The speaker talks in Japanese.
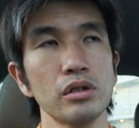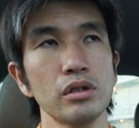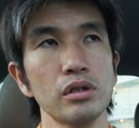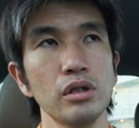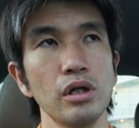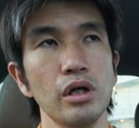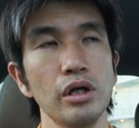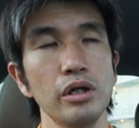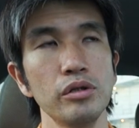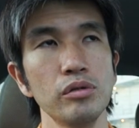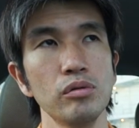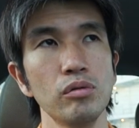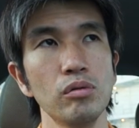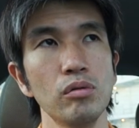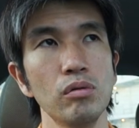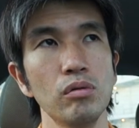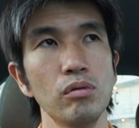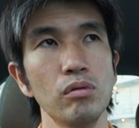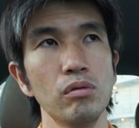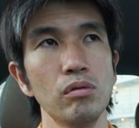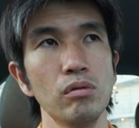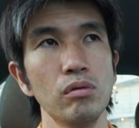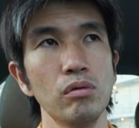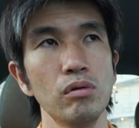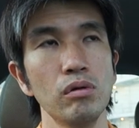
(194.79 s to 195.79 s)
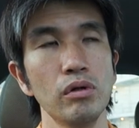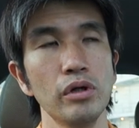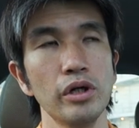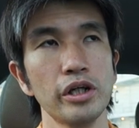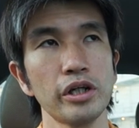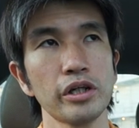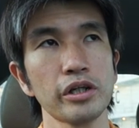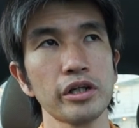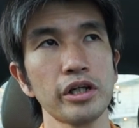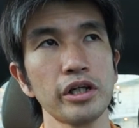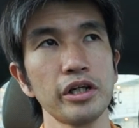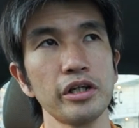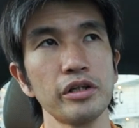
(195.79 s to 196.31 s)
あの
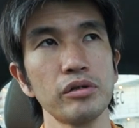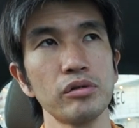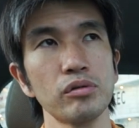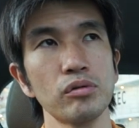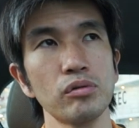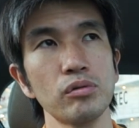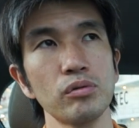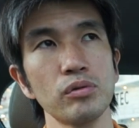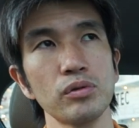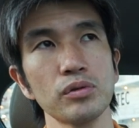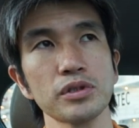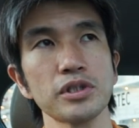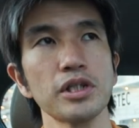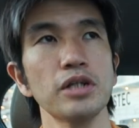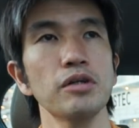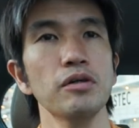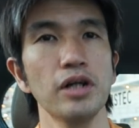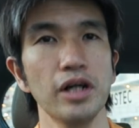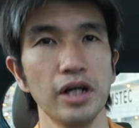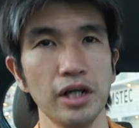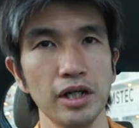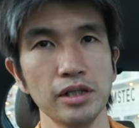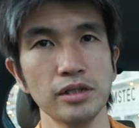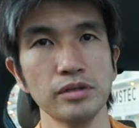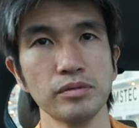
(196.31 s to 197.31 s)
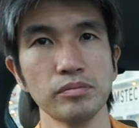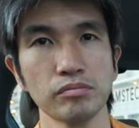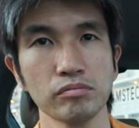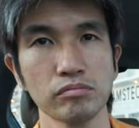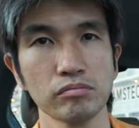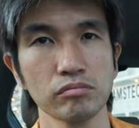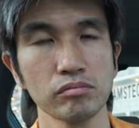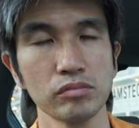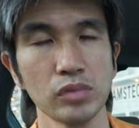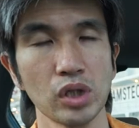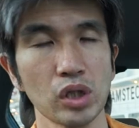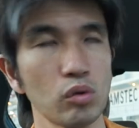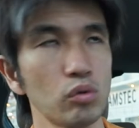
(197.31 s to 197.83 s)
荒研の良さは、
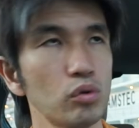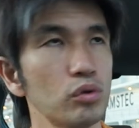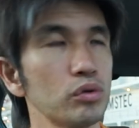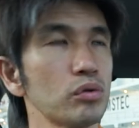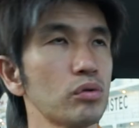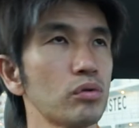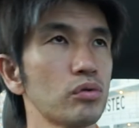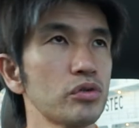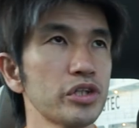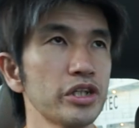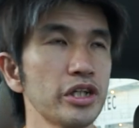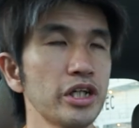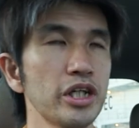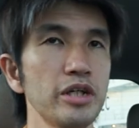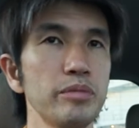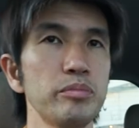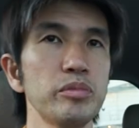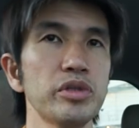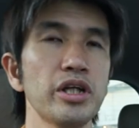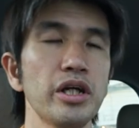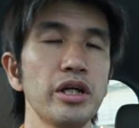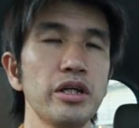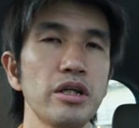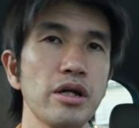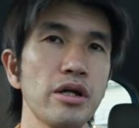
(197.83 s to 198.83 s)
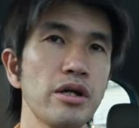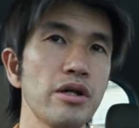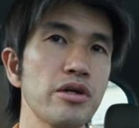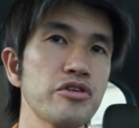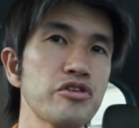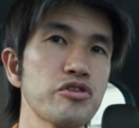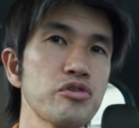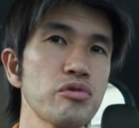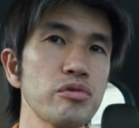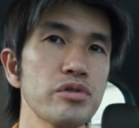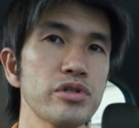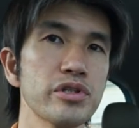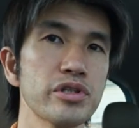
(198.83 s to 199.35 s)
まあ、こういうとこじゃないみたいな
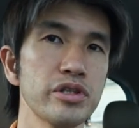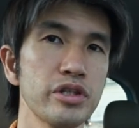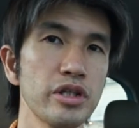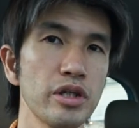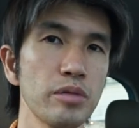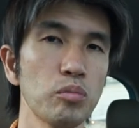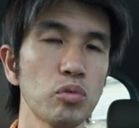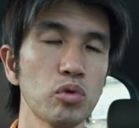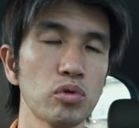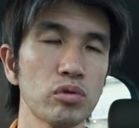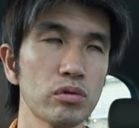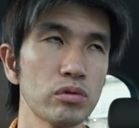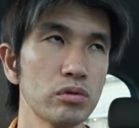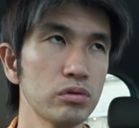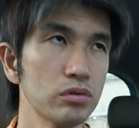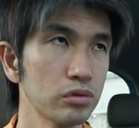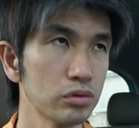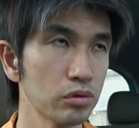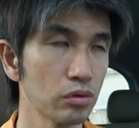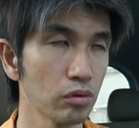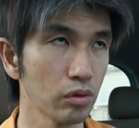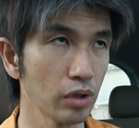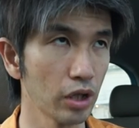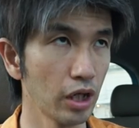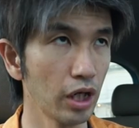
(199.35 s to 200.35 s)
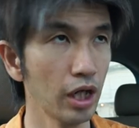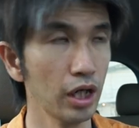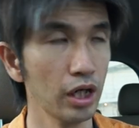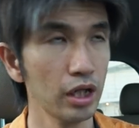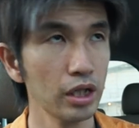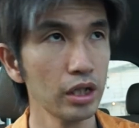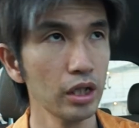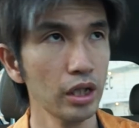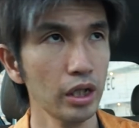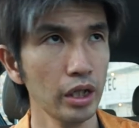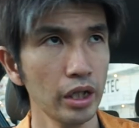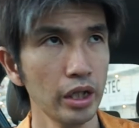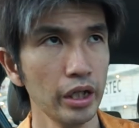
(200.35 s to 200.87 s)
話をですね僕とか、
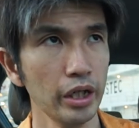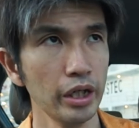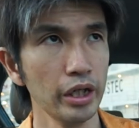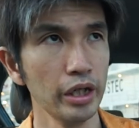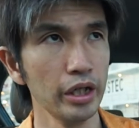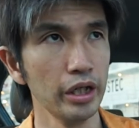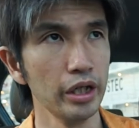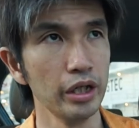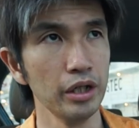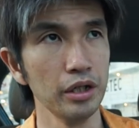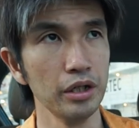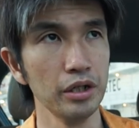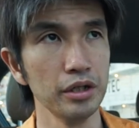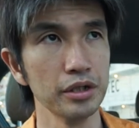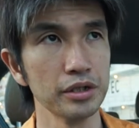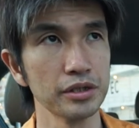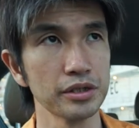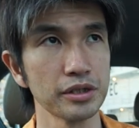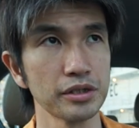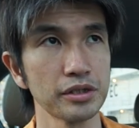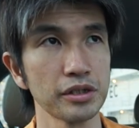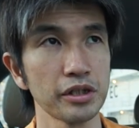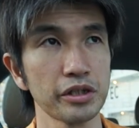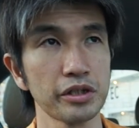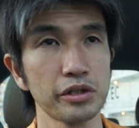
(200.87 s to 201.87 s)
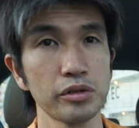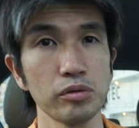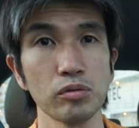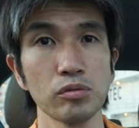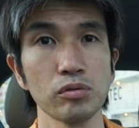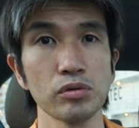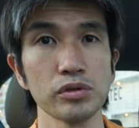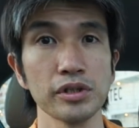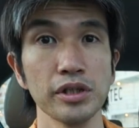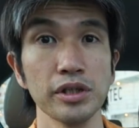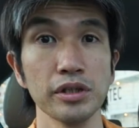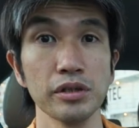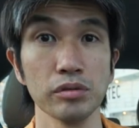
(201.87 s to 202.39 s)
えー、佐々木京
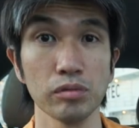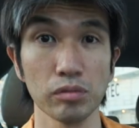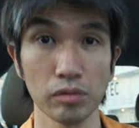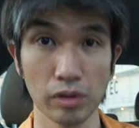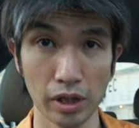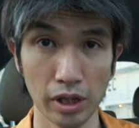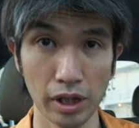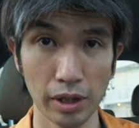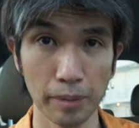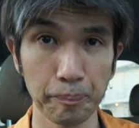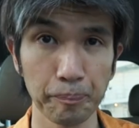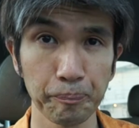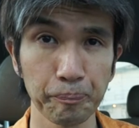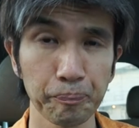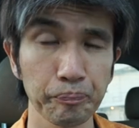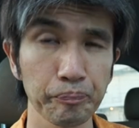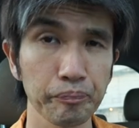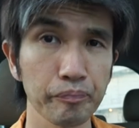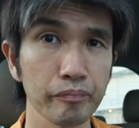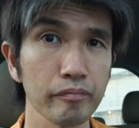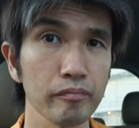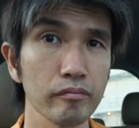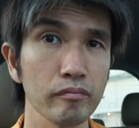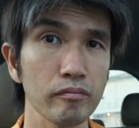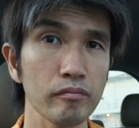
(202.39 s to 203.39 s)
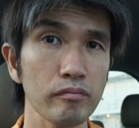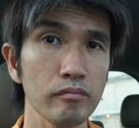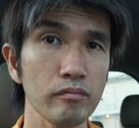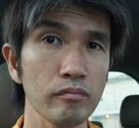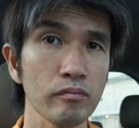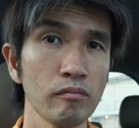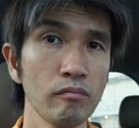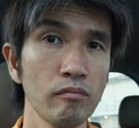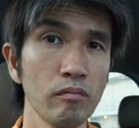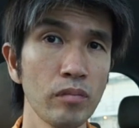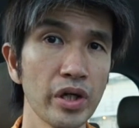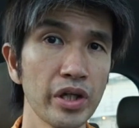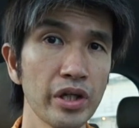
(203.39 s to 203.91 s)
子さんとか、
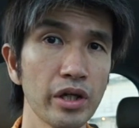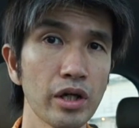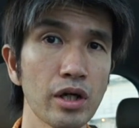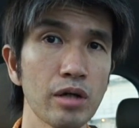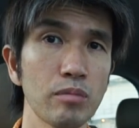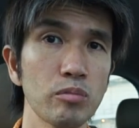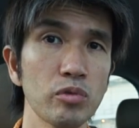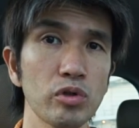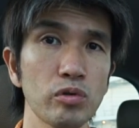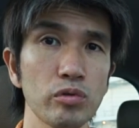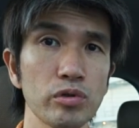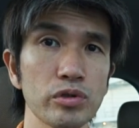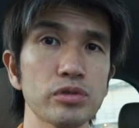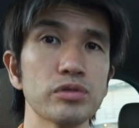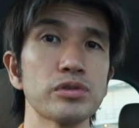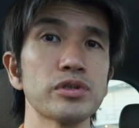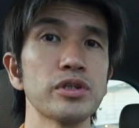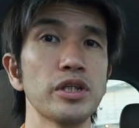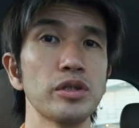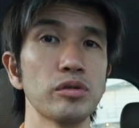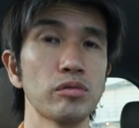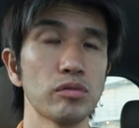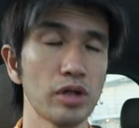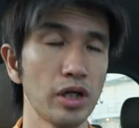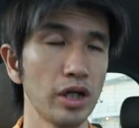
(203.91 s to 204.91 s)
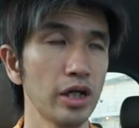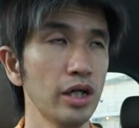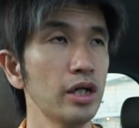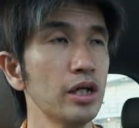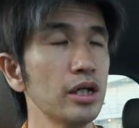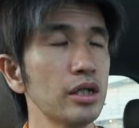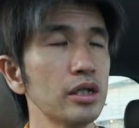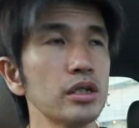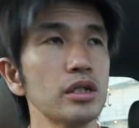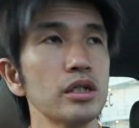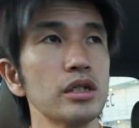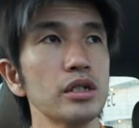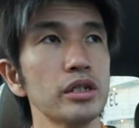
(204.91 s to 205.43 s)
まあ、中村織夫さんとか
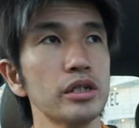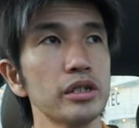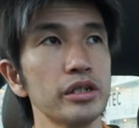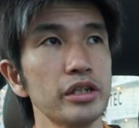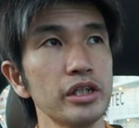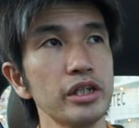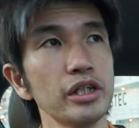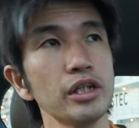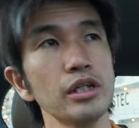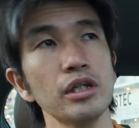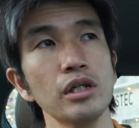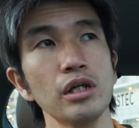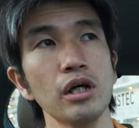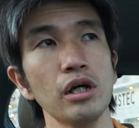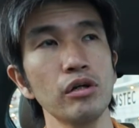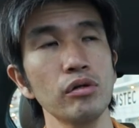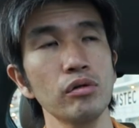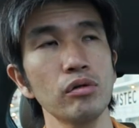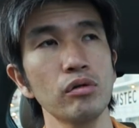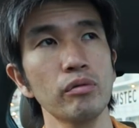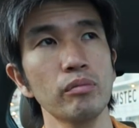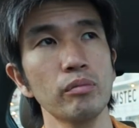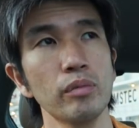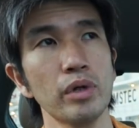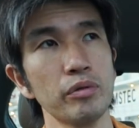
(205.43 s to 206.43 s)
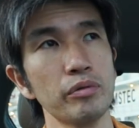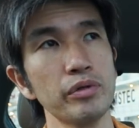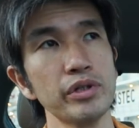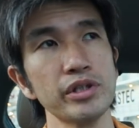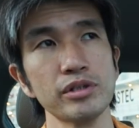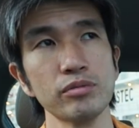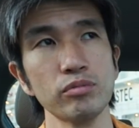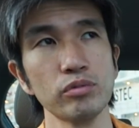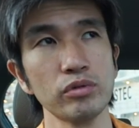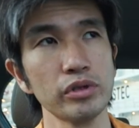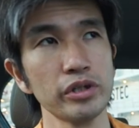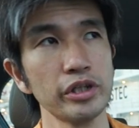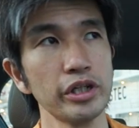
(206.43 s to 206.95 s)
であの、まあ、
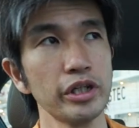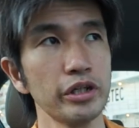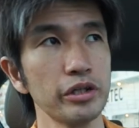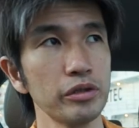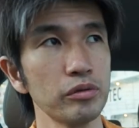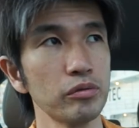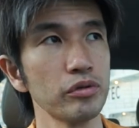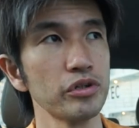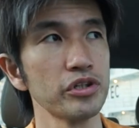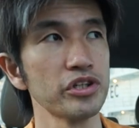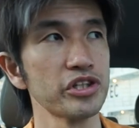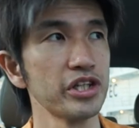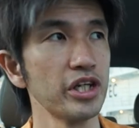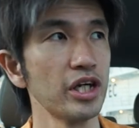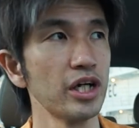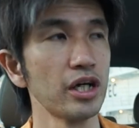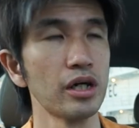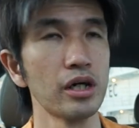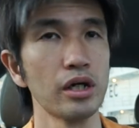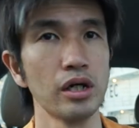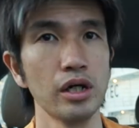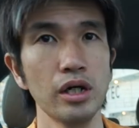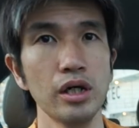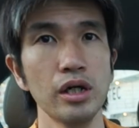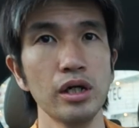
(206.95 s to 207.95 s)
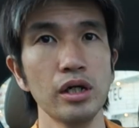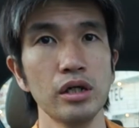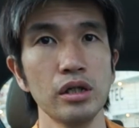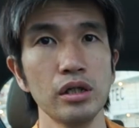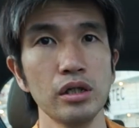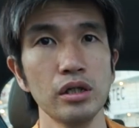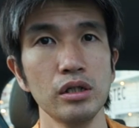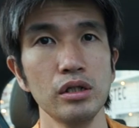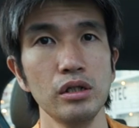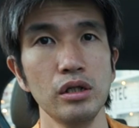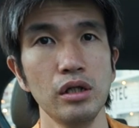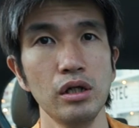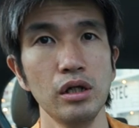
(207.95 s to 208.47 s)
Facebook でやり取りしながら
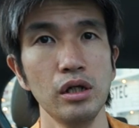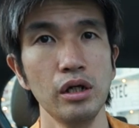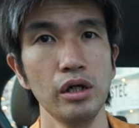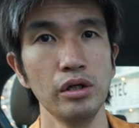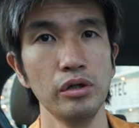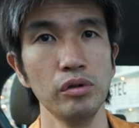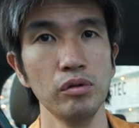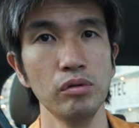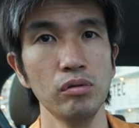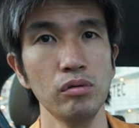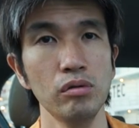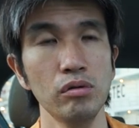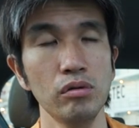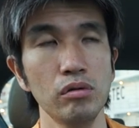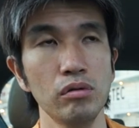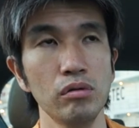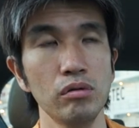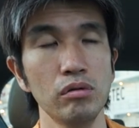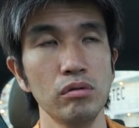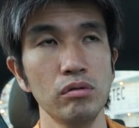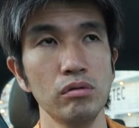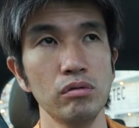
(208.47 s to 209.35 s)
あの